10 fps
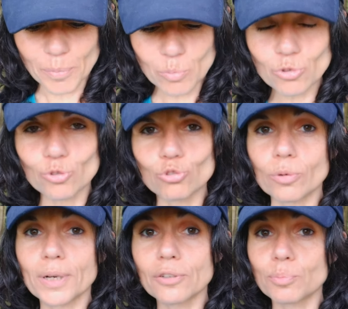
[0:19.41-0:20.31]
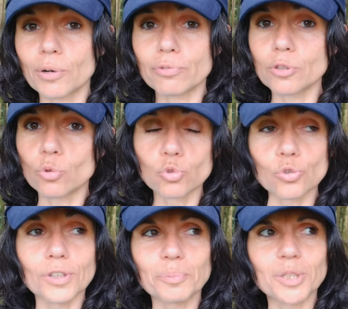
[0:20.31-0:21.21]
même si ça m'arrive parfois de
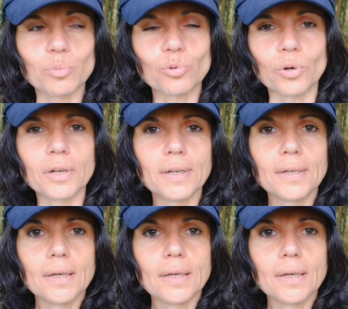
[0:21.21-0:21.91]
ronchonner un petit peu. Hein.